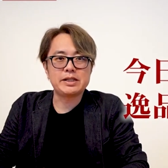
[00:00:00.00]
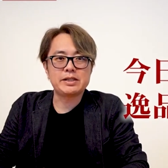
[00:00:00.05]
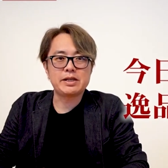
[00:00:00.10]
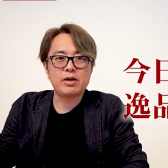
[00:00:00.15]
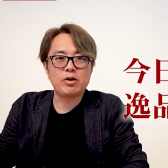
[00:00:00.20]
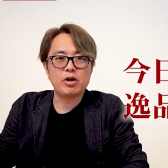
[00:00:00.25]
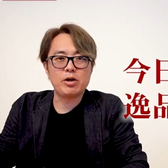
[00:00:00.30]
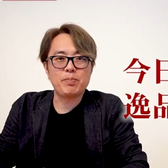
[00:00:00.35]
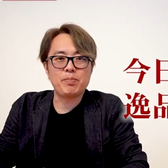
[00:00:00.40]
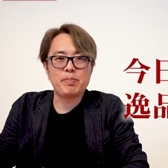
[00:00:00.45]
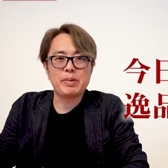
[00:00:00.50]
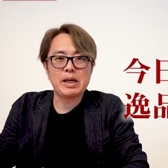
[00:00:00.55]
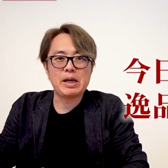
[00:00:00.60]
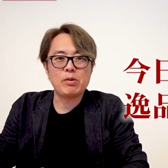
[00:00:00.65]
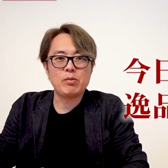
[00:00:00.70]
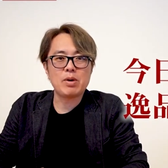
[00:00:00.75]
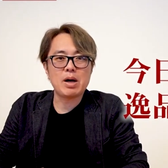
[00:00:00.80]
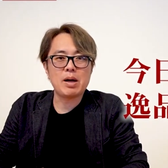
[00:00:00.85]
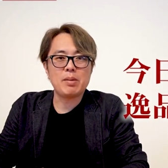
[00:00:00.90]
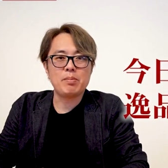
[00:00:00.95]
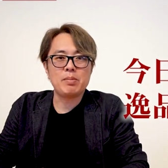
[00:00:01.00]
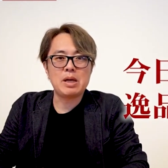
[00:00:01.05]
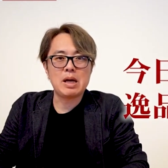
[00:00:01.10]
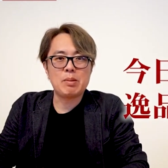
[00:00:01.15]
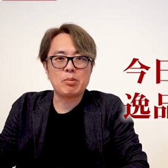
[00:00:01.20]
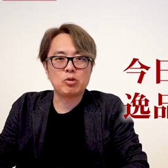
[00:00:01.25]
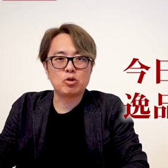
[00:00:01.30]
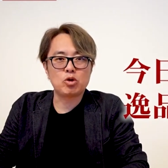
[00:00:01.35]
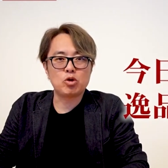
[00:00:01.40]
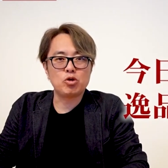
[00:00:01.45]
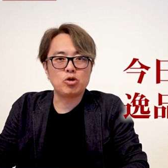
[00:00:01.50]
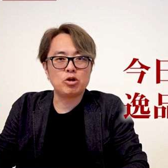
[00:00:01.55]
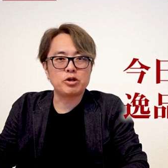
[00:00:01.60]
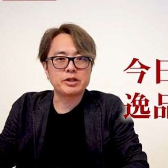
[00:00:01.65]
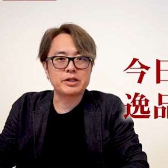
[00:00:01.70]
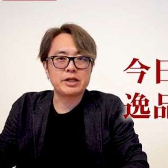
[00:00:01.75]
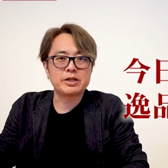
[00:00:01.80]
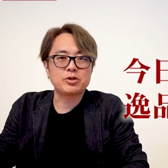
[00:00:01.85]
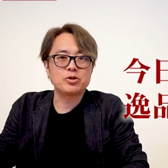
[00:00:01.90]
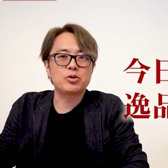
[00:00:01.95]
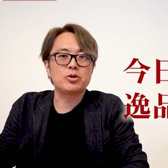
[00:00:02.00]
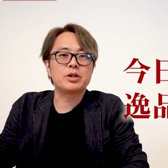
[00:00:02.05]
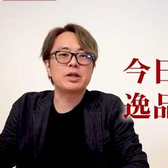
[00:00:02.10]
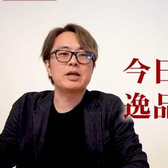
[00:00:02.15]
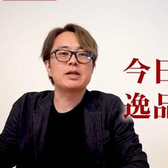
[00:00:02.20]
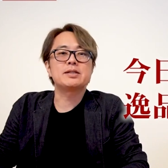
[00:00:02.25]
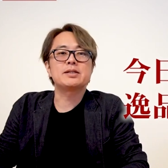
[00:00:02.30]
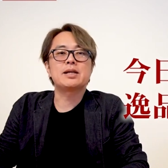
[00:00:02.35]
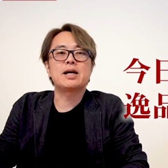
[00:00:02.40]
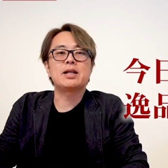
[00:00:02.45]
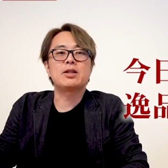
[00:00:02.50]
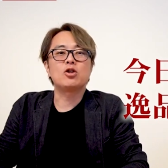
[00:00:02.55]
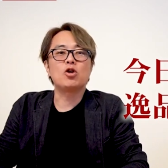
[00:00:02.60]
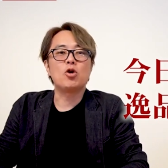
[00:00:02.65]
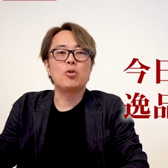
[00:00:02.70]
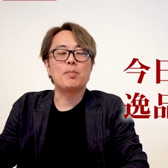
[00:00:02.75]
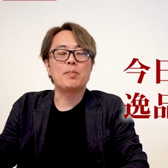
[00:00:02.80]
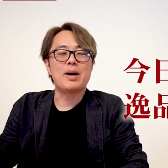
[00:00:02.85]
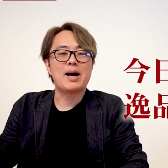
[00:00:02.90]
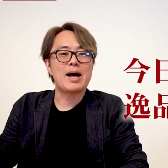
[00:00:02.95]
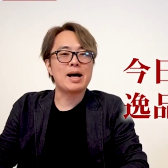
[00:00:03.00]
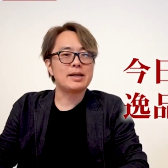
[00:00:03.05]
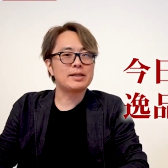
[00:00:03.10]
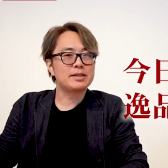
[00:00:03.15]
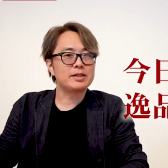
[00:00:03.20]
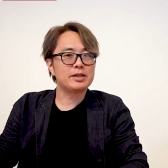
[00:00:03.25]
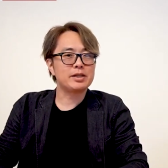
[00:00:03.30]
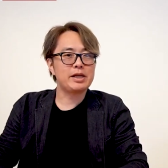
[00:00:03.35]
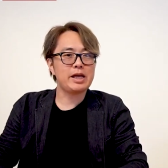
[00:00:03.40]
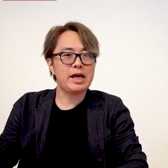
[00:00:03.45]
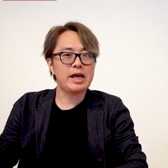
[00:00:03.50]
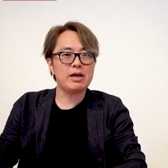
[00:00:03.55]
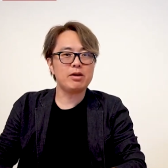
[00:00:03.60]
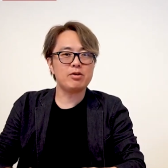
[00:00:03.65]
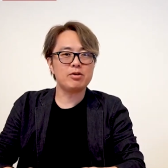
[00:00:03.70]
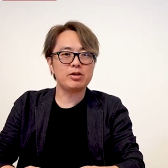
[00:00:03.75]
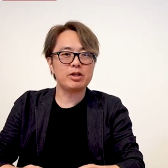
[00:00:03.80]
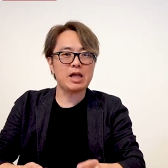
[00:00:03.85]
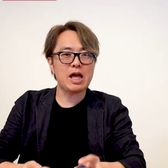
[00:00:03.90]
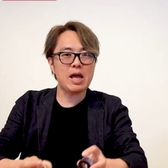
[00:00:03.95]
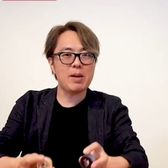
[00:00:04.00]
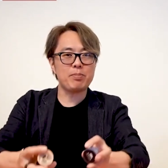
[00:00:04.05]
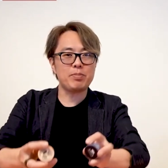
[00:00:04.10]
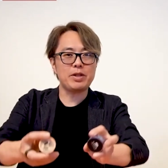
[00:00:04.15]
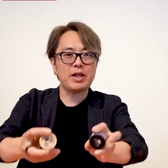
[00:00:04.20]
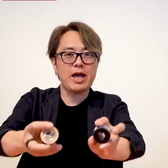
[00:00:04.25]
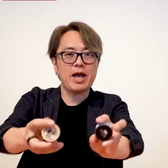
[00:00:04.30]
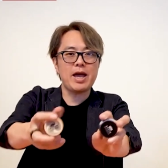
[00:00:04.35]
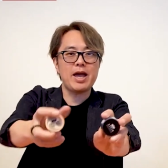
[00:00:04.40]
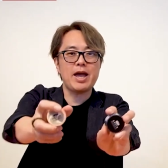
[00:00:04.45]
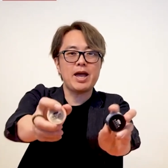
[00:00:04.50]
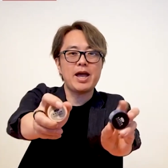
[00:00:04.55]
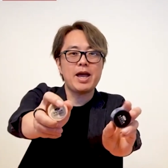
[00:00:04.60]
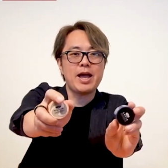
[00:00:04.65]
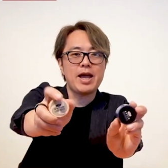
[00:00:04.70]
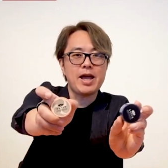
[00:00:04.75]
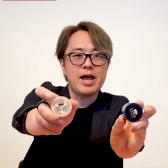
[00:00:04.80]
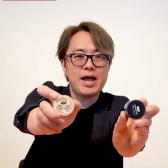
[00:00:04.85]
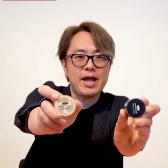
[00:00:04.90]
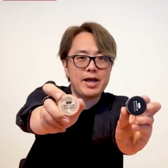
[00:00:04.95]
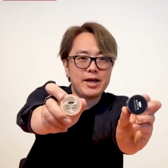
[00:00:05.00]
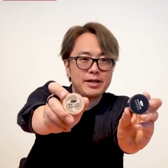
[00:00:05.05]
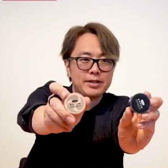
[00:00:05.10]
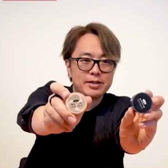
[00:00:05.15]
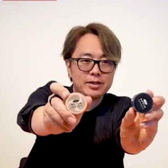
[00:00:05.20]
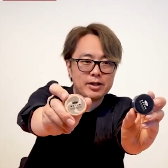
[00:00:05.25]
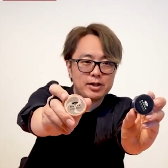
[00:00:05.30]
舗の一品は宮本宇之助商店さんのマスキングテープで